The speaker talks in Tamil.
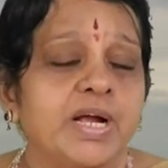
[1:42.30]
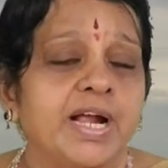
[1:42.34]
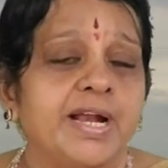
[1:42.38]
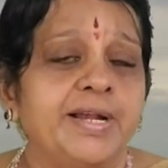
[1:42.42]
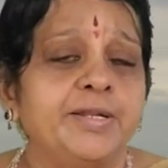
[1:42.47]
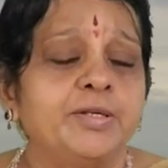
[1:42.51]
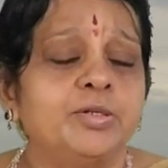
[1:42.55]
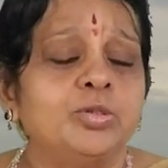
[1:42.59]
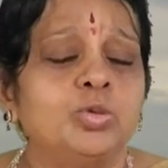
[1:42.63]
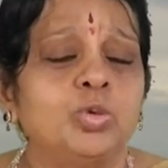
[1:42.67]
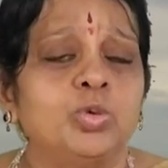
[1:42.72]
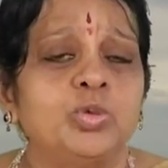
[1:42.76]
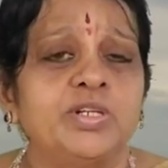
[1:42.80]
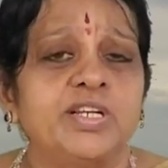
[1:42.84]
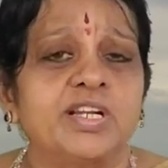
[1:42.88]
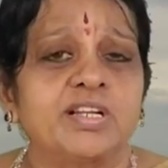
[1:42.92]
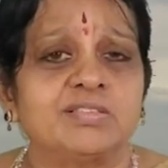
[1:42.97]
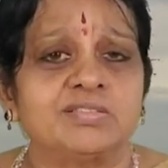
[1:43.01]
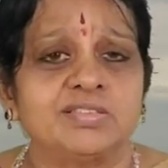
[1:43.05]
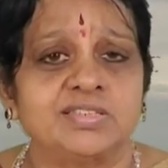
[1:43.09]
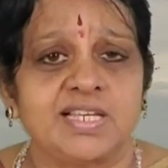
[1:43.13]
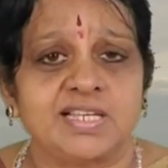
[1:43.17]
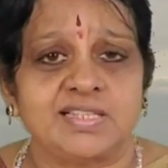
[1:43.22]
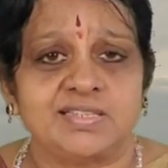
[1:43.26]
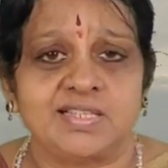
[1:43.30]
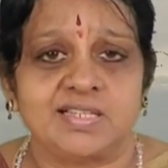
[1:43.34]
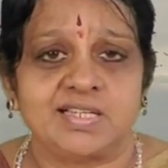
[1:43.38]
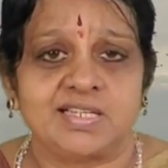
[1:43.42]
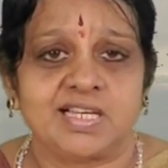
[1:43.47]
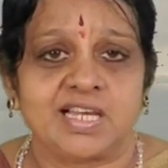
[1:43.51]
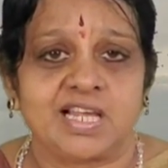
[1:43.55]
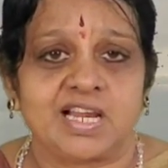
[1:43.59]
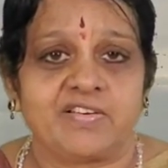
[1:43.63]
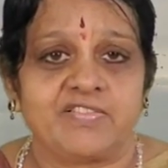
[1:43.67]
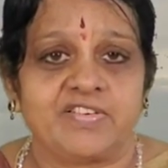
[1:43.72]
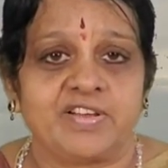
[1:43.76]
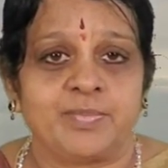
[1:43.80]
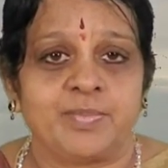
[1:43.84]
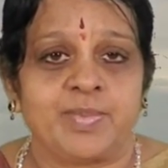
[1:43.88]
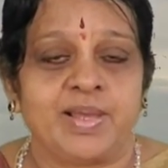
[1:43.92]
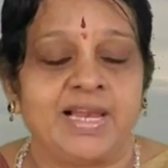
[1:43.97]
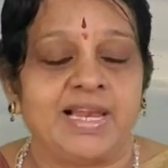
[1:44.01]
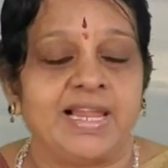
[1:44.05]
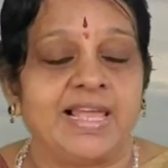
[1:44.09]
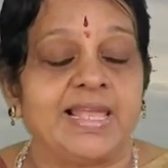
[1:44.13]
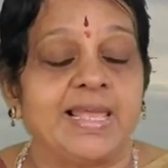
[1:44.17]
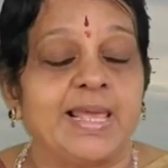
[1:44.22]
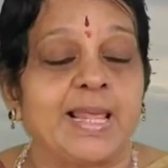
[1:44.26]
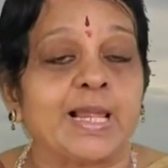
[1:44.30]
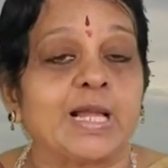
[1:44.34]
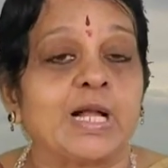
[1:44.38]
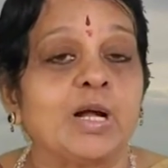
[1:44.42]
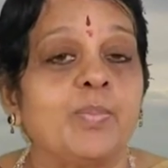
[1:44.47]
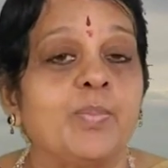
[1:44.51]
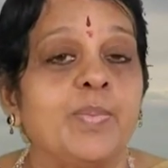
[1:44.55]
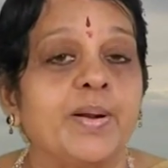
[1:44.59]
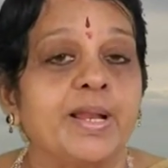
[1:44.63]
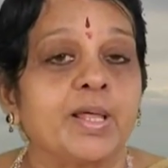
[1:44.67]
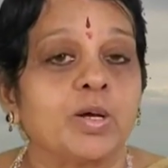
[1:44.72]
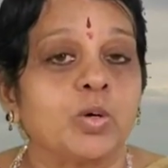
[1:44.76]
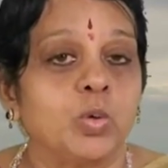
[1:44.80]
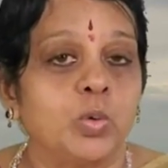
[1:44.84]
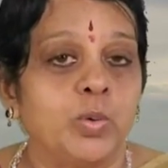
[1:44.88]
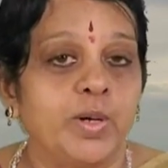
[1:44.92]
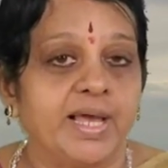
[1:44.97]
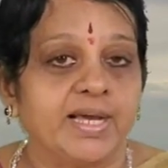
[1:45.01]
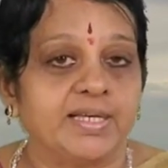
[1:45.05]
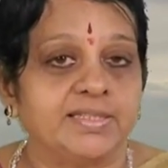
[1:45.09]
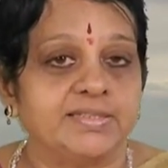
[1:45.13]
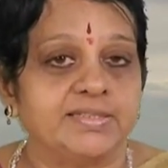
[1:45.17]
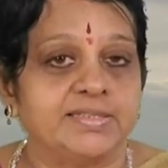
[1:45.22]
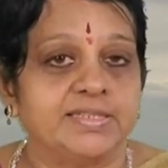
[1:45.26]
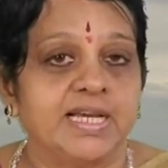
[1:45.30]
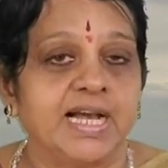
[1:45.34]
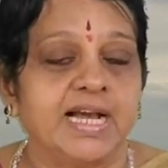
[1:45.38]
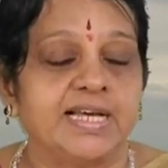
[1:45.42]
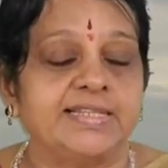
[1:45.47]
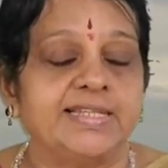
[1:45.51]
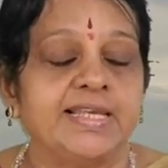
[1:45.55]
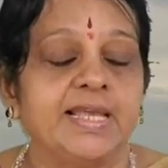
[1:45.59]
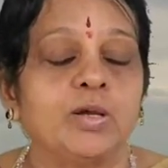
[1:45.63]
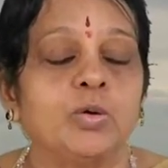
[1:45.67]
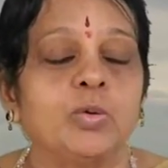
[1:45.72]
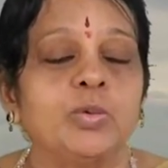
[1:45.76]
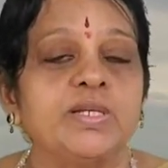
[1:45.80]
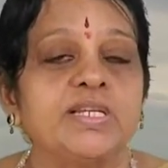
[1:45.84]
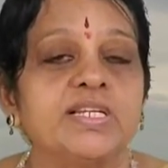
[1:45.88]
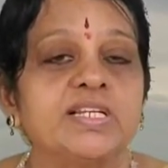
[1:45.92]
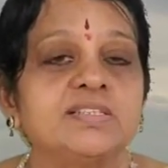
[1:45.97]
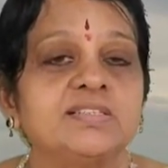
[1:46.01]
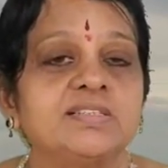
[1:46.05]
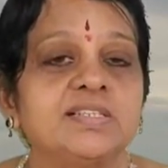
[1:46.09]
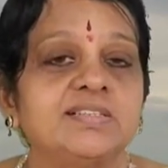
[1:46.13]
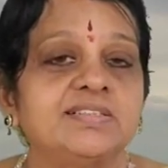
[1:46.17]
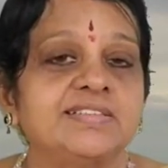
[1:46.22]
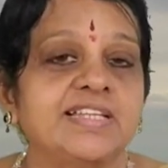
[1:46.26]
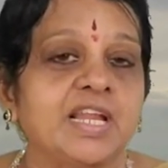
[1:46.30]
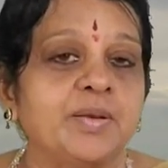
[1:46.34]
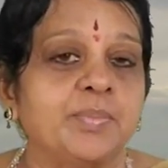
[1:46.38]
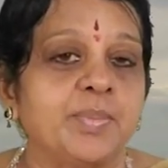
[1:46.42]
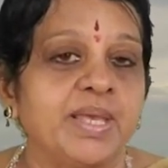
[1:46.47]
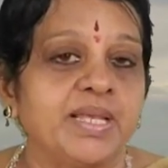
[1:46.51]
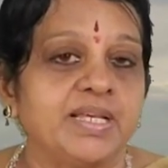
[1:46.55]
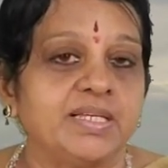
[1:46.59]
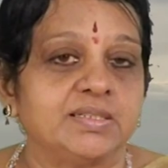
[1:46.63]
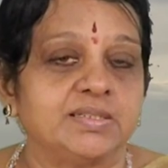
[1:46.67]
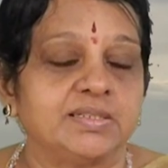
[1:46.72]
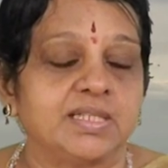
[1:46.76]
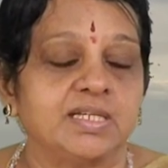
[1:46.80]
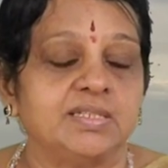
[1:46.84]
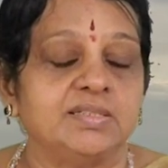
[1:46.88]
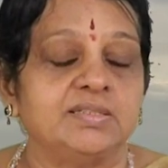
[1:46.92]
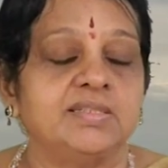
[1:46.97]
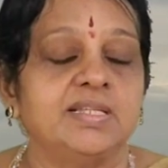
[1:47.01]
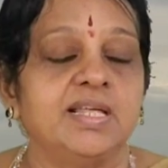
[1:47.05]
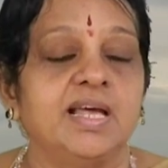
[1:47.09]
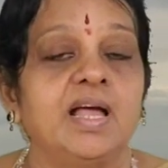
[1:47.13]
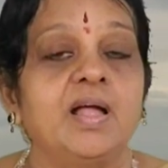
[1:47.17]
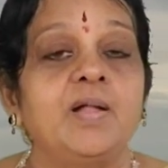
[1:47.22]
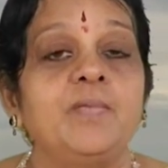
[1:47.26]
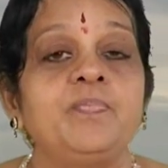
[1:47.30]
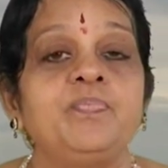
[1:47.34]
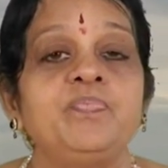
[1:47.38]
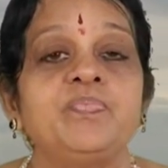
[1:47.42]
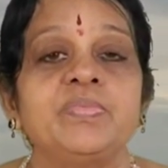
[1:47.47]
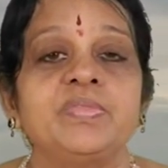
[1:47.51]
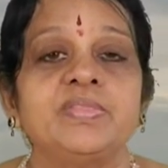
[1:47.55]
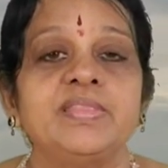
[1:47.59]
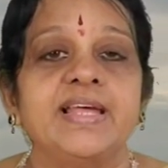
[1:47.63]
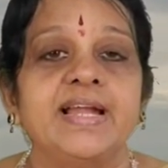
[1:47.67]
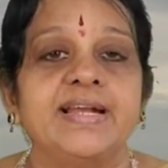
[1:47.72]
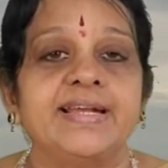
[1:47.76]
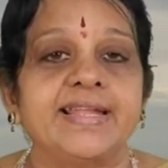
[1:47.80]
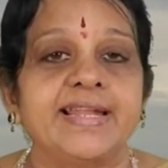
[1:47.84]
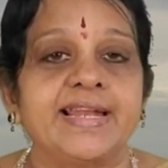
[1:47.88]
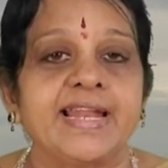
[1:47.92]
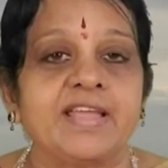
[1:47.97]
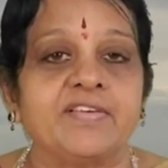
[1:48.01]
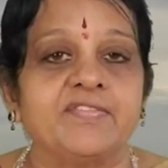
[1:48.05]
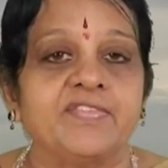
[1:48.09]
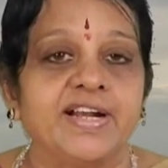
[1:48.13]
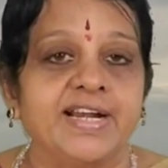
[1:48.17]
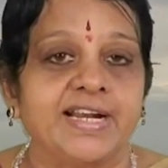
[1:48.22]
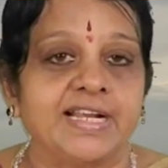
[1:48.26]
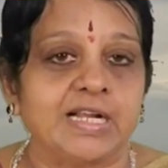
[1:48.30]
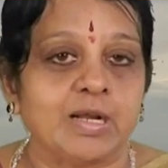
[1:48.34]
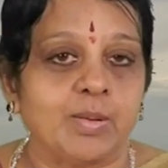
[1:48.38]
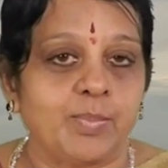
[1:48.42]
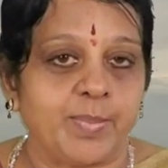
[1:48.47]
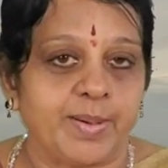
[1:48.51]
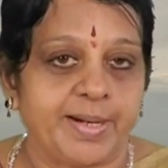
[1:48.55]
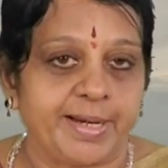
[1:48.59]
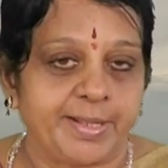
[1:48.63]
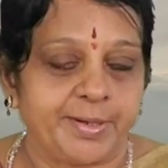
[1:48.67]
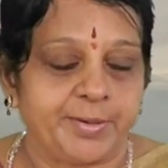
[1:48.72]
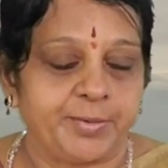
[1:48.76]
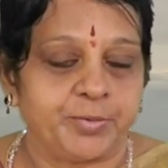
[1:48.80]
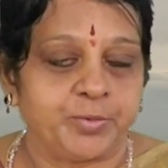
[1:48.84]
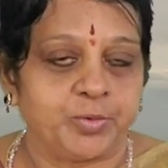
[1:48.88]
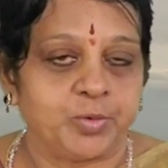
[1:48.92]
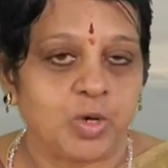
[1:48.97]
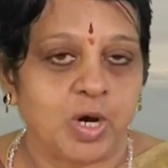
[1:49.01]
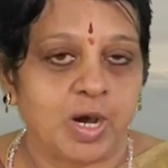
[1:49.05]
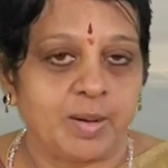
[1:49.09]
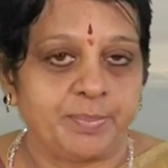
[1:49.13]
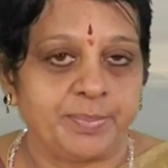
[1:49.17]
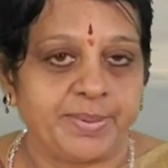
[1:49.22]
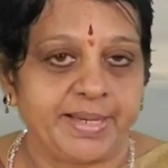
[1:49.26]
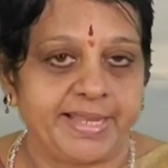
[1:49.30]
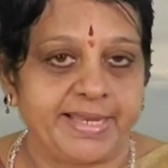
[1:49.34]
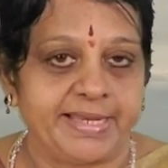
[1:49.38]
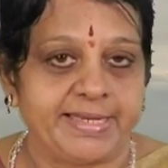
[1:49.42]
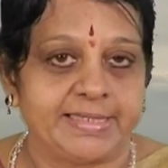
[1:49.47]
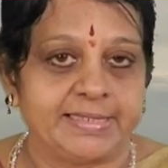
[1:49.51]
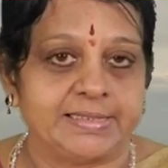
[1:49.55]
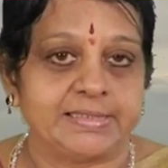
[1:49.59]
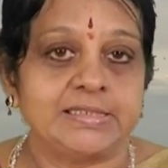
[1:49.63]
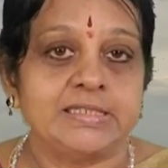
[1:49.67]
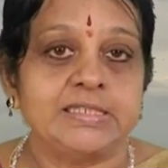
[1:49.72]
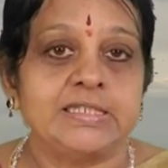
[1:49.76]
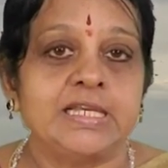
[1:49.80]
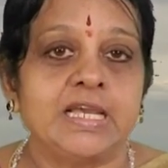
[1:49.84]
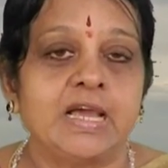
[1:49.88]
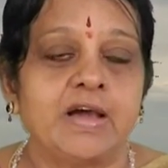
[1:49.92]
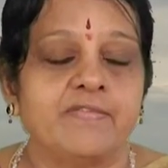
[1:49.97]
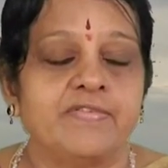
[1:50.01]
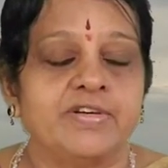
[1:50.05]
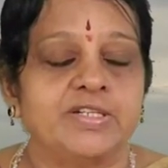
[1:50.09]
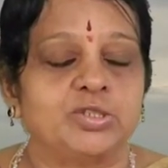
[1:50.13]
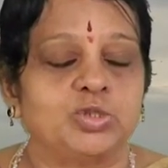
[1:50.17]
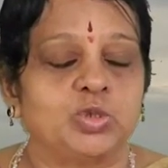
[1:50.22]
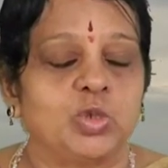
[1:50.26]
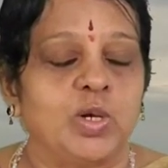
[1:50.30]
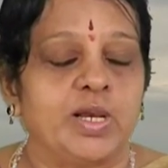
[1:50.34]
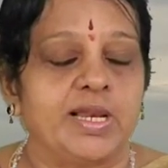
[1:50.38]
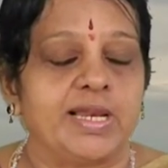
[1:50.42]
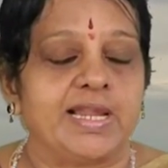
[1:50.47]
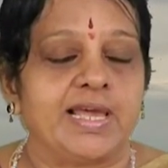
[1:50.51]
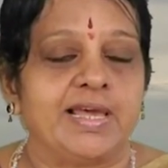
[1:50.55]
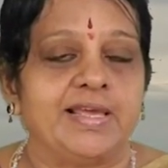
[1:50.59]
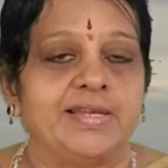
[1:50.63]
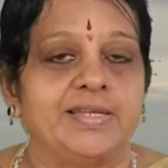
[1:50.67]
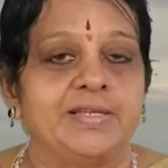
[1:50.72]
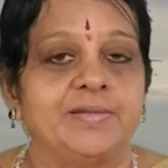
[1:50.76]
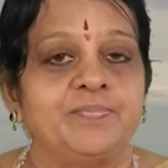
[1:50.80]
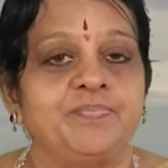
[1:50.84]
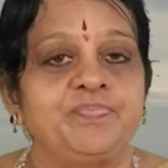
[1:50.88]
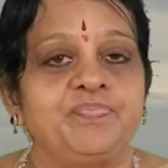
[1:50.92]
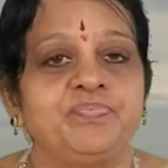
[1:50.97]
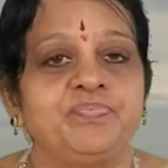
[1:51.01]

கடும் குற்றம் செய்திருக்கிறவன் மேலே இறக்கப்படக்கூடாது அதே குற்றத்தின் தன்மைக்கு தகுந்த தண்டனை வழங்கப்படணும் அப்படின்னு அவர் சொல்கிறாரு